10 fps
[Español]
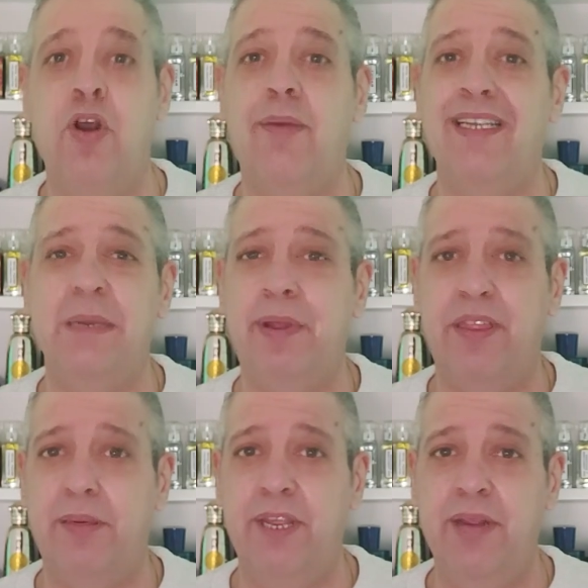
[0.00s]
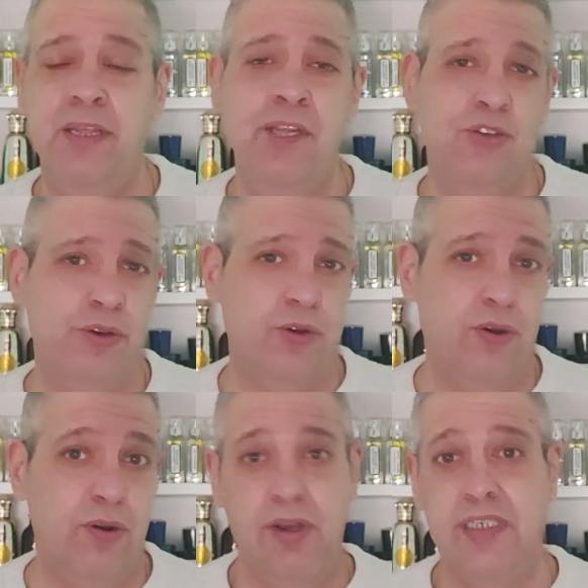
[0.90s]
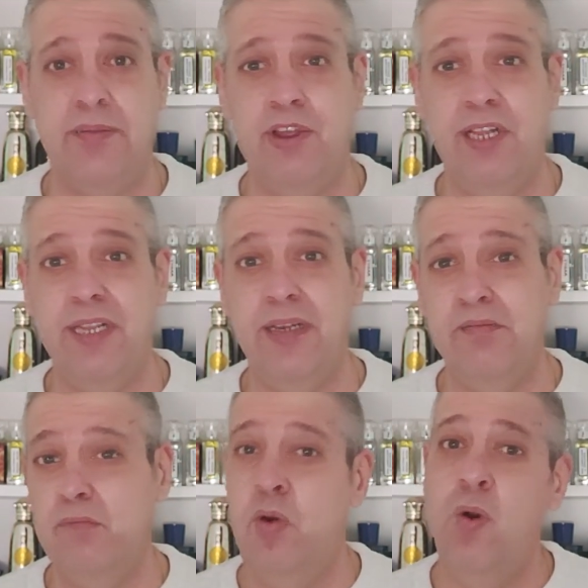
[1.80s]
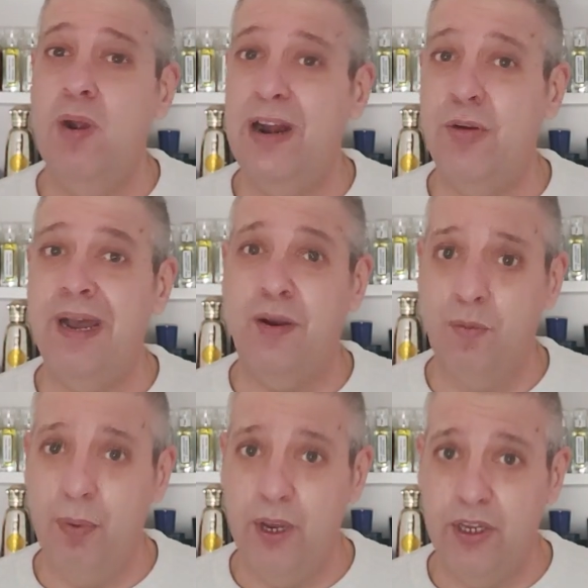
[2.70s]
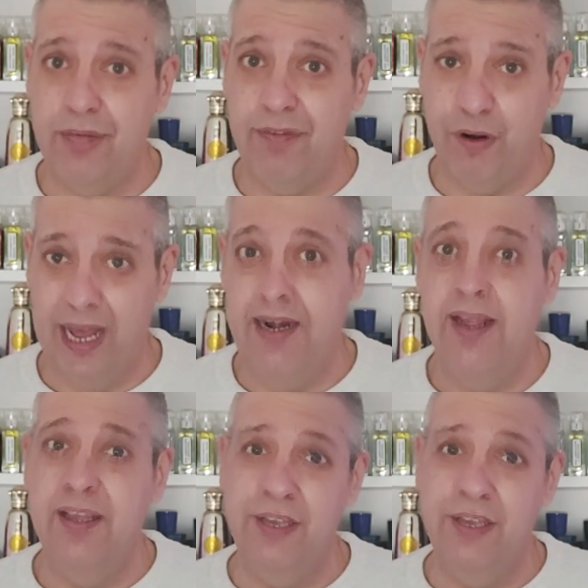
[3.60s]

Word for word: que vais a percibir son hojas de violeta o un aroma un poquito floral